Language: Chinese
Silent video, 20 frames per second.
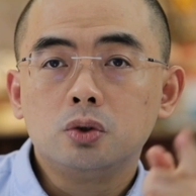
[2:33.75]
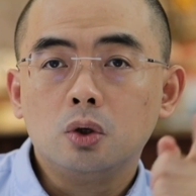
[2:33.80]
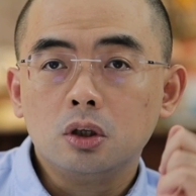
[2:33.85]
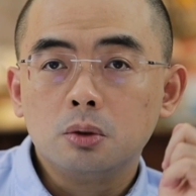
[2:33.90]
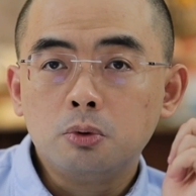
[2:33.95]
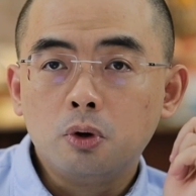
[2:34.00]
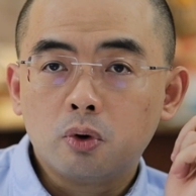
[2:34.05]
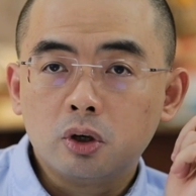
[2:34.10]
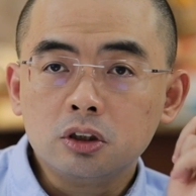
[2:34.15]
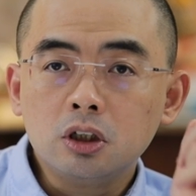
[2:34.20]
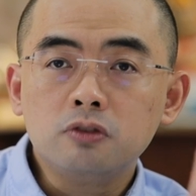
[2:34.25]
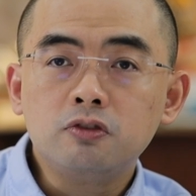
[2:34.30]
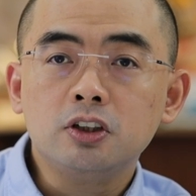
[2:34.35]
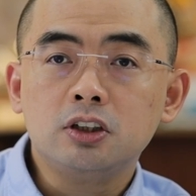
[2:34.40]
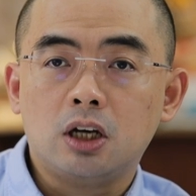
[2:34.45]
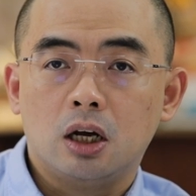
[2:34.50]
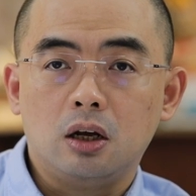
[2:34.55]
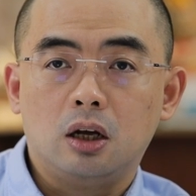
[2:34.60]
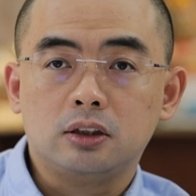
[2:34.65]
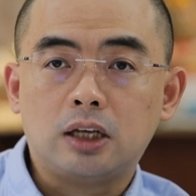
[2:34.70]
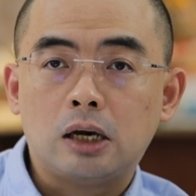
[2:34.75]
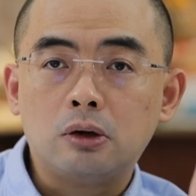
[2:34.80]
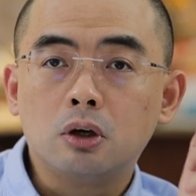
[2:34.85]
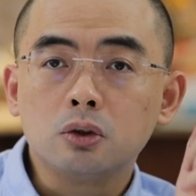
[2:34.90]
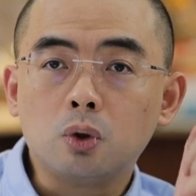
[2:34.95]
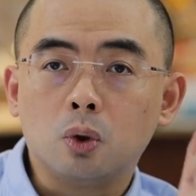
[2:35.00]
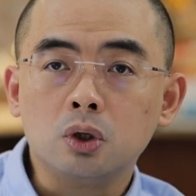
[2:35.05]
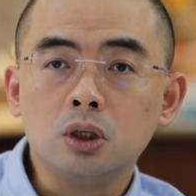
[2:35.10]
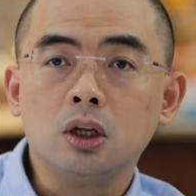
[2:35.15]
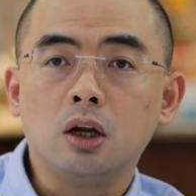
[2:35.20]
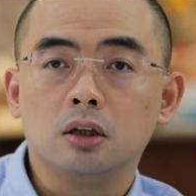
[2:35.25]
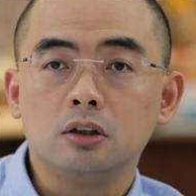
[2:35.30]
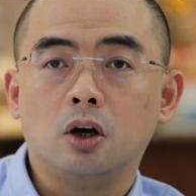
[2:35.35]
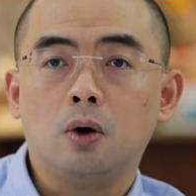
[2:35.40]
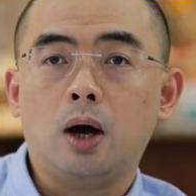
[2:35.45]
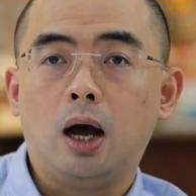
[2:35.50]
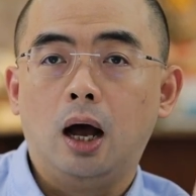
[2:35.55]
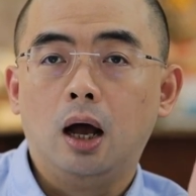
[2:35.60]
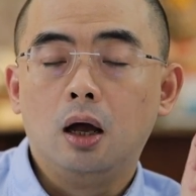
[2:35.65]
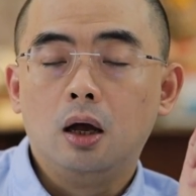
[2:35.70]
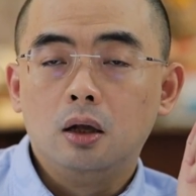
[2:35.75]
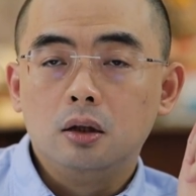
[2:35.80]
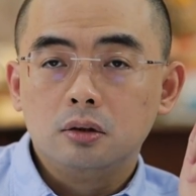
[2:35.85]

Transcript: 周立波，我问他了，他说同意了的话，